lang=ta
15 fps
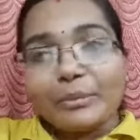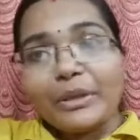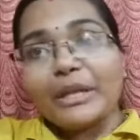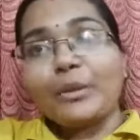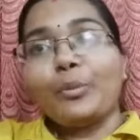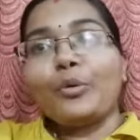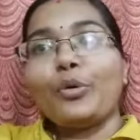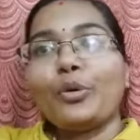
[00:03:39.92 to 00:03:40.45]

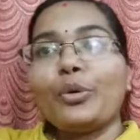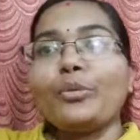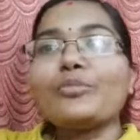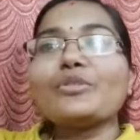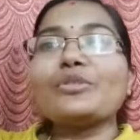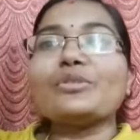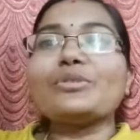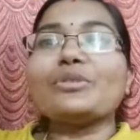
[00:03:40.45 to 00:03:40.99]
முன்ன போகணும்
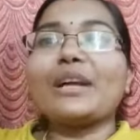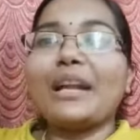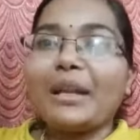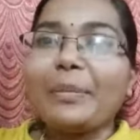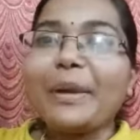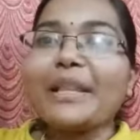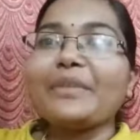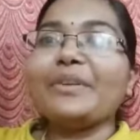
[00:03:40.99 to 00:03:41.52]
ஸோ
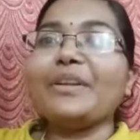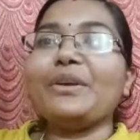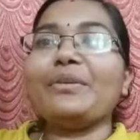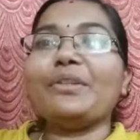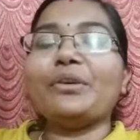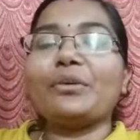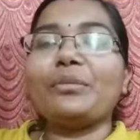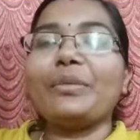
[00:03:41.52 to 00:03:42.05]
கண்டிப்பாக அந்த வீடியோ
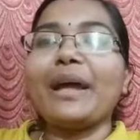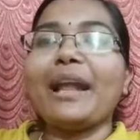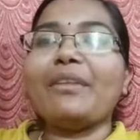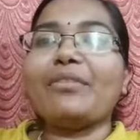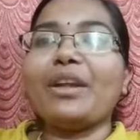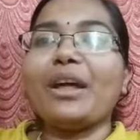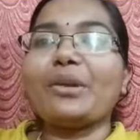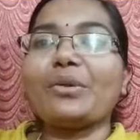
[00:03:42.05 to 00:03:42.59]
வந்து ரொம்ப
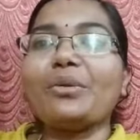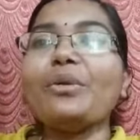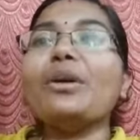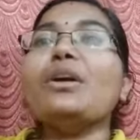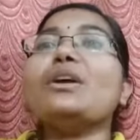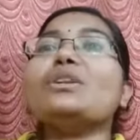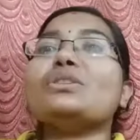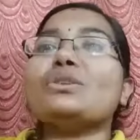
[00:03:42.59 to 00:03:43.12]
ஹெல்ப்ஃபுல்லாக இருக்கும்
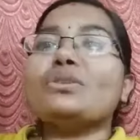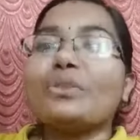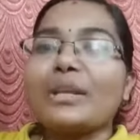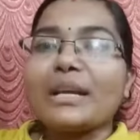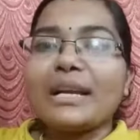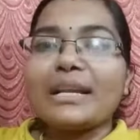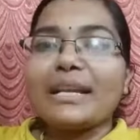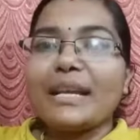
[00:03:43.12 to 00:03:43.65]
ஸோ
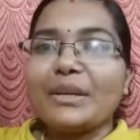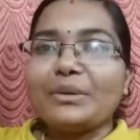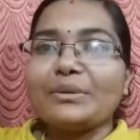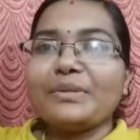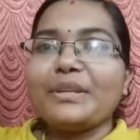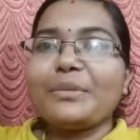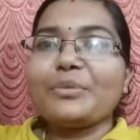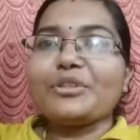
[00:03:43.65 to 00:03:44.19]
உங்களுக்கு என்ன
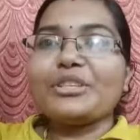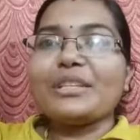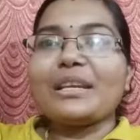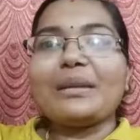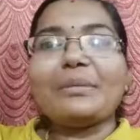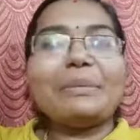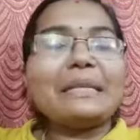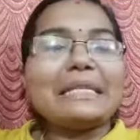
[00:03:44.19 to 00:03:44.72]
ஒரு வீடியோ
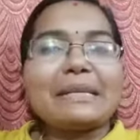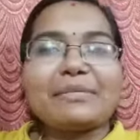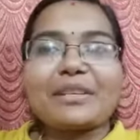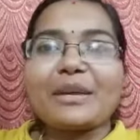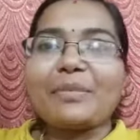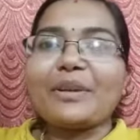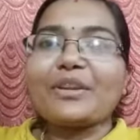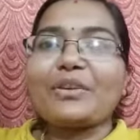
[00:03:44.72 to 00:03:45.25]
பிடிச்சிதுன்னா ப்ளீஸ்
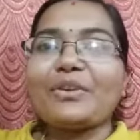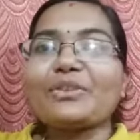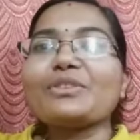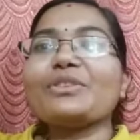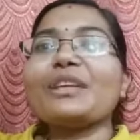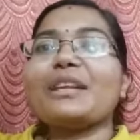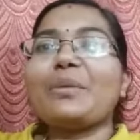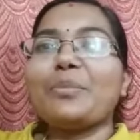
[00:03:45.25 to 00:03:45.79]
சப்ஸ்கிரைப் பண்ணிக்கோங்க
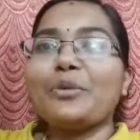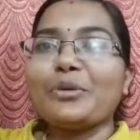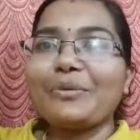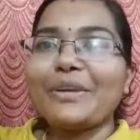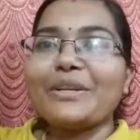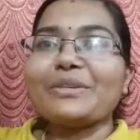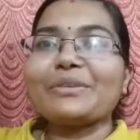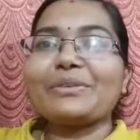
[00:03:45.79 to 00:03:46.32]
ஸோ தட் நான் போகிற
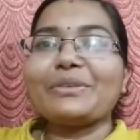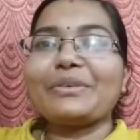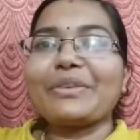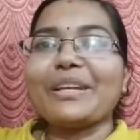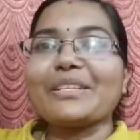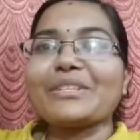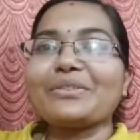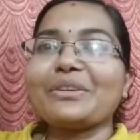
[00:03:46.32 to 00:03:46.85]
வீடியோஸ்
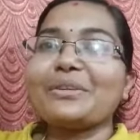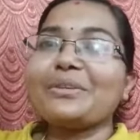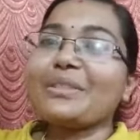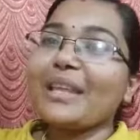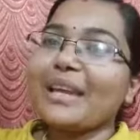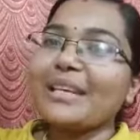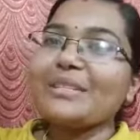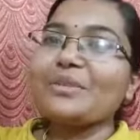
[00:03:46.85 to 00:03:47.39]
நோட்டிஃபிகேஷன்
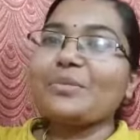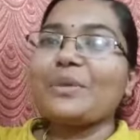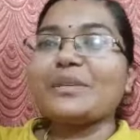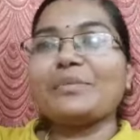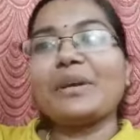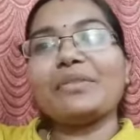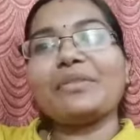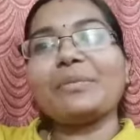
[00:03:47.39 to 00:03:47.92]
கொடுறோம் தேங்க்யூ ஸோ
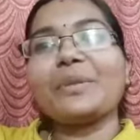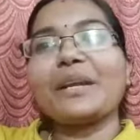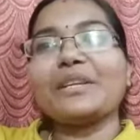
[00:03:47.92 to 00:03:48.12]
மச் பை ஃப்ரம்